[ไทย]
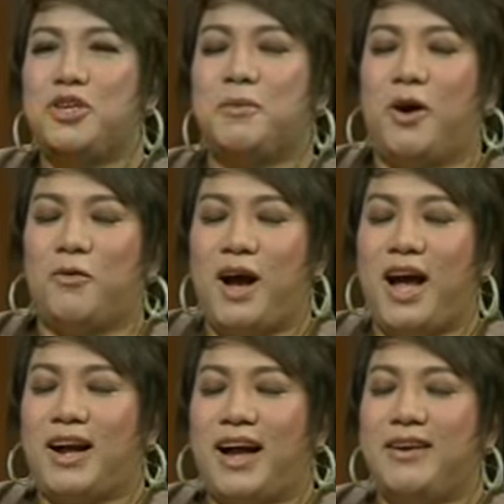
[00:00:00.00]
จะบอกว่า
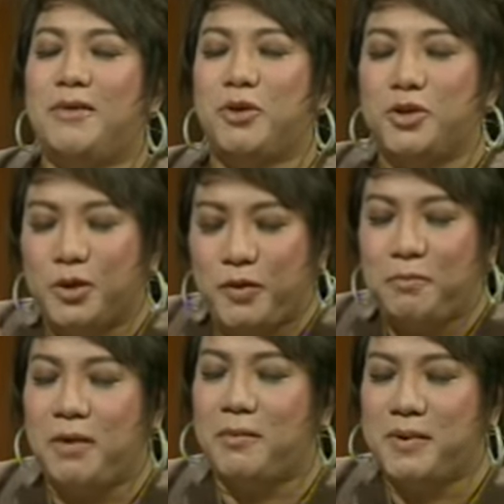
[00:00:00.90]
การเริ่มต้นชีวิต
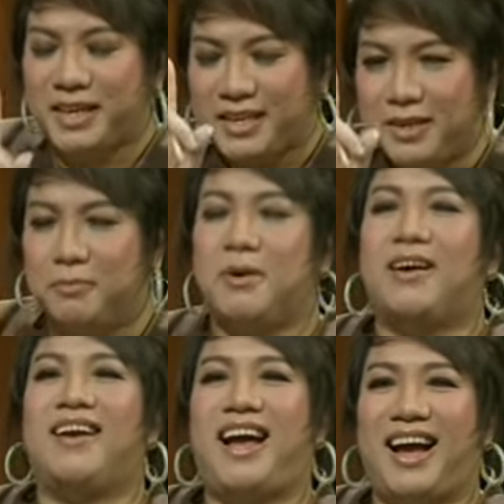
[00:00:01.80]
ใหม่ไม่ใช่หนึ่งมก
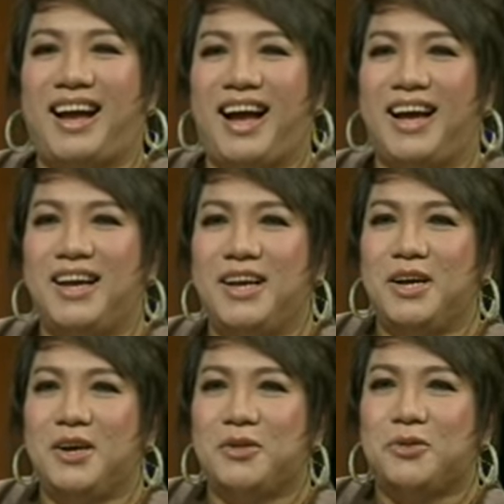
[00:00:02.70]
ราค่ะ
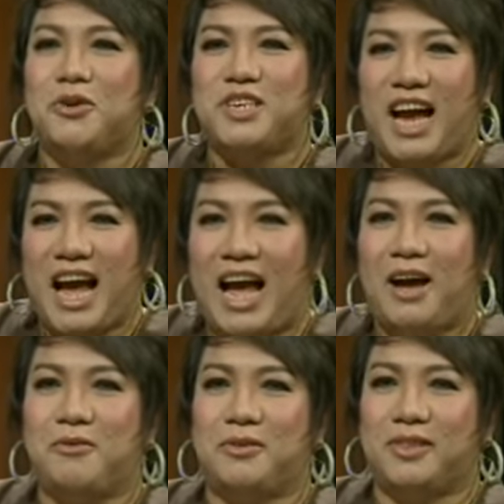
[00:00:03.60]
ทุกเช้า
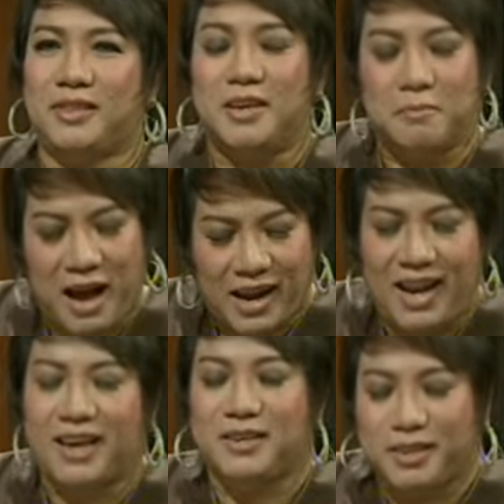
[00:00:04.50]
ตื่นมานั่นแห
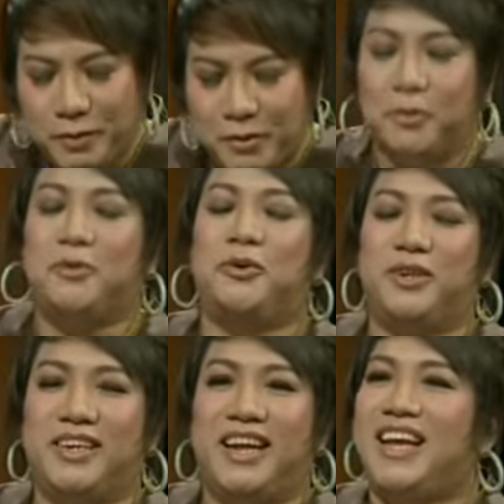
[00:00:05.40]
ละคือชีวิตของคุณ
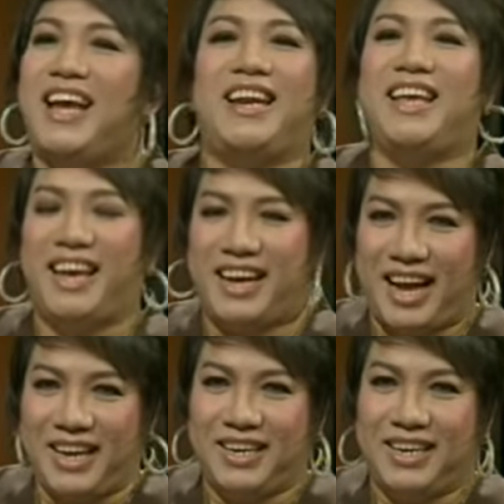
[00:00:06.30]
แค่นี้เองค่ะ
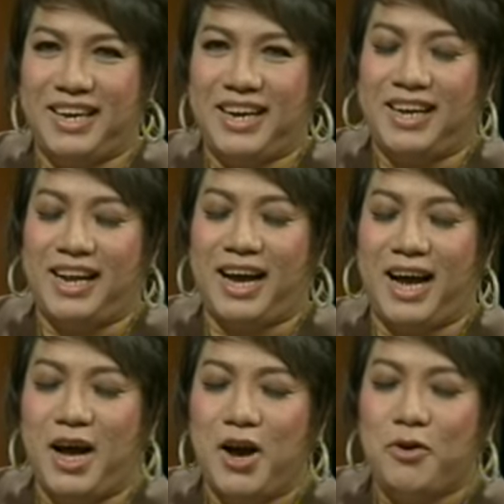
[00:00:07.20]
นะคะ
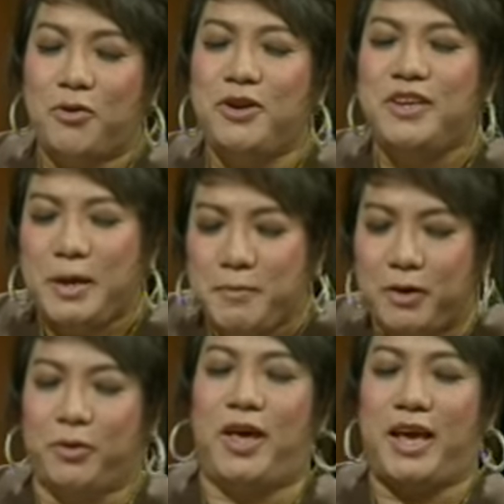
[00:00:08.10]
คุณยิ้มกับ
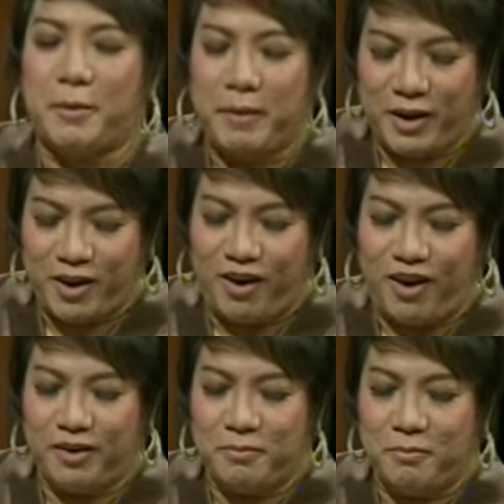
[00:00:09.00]
ตัวเองให้เป็นก่อน
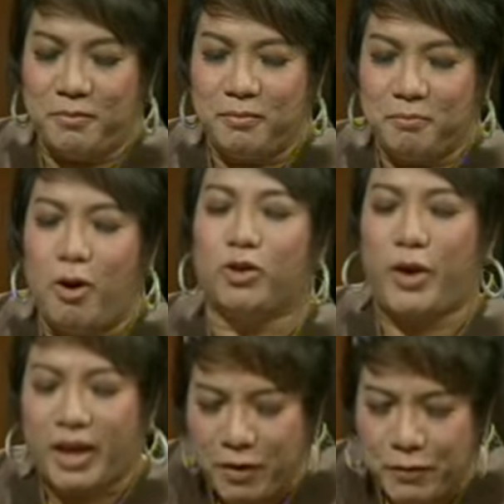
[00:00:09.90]
บอกตัวเอ
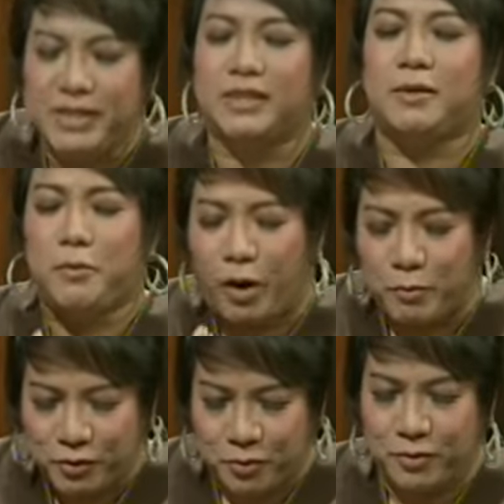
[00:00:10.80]
งแค่ว่าวันนี้ฉันจะมีความ
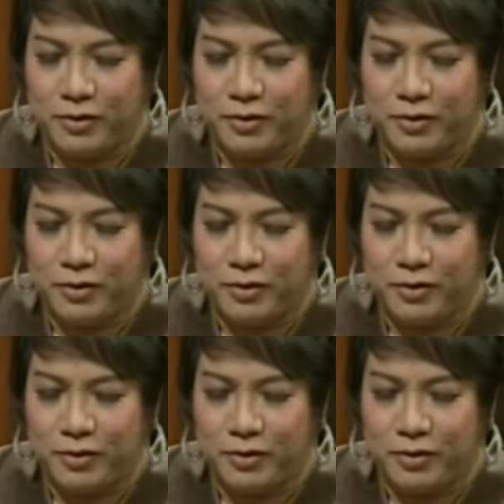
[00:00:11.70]
สุข